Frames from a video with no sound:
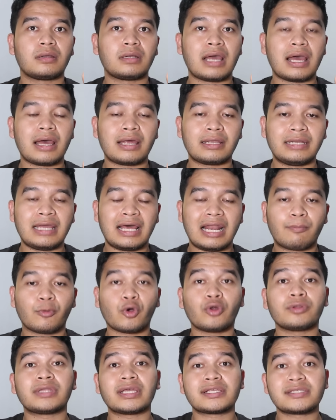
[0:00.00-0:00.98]
Nah,
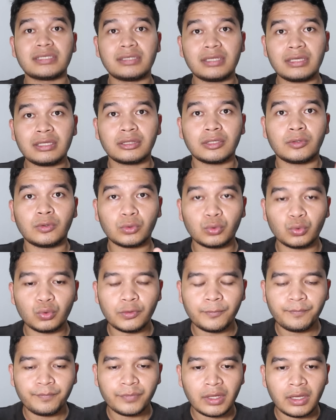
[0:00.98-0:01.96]
dalam konteks ini
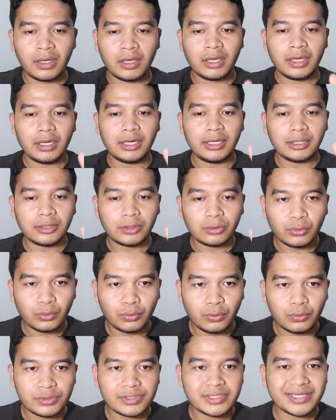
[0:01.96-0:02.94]
tentu
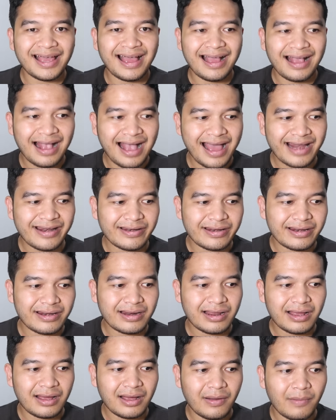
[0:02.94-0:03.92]
itu sangat
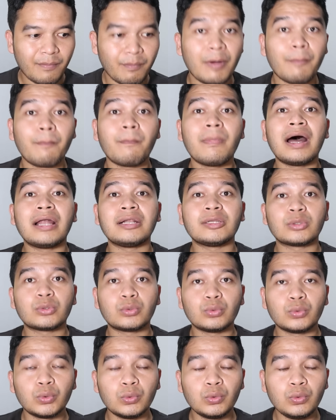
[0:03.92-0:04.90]
uh,
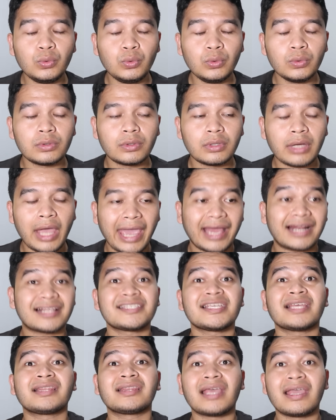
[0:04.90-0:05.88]
membantu
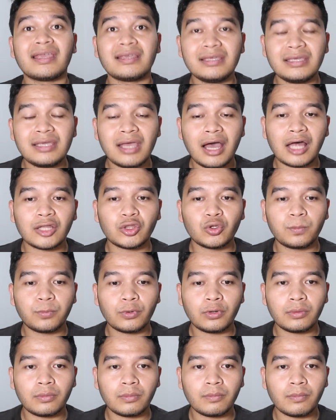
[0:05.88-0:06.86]
RCTI
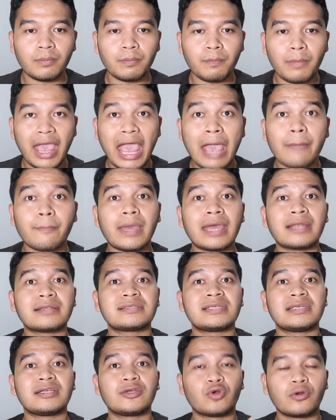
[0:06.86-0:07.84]
ataupun
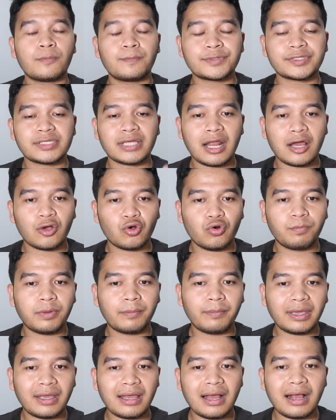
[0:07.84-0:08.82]
MNC Group selaku
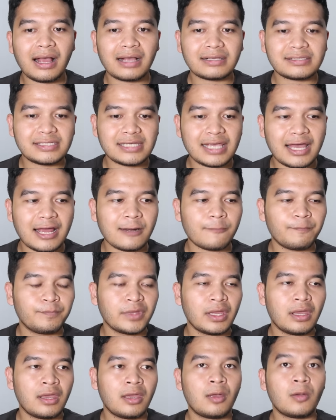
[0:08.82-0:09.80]
pemegang hak siar
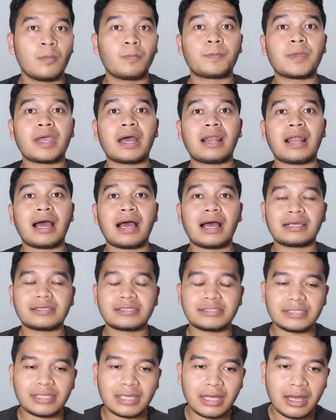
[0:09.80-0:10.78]
Piala
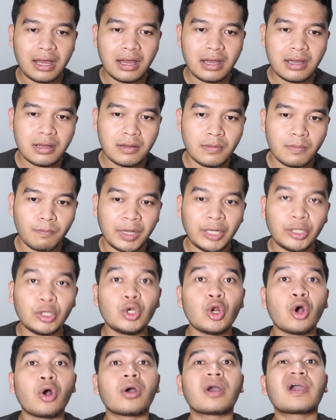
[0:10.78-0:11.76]
Asia
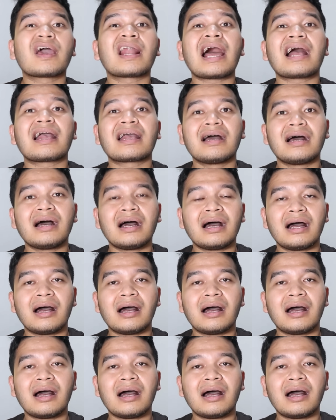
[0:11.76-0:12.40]
mendongkrak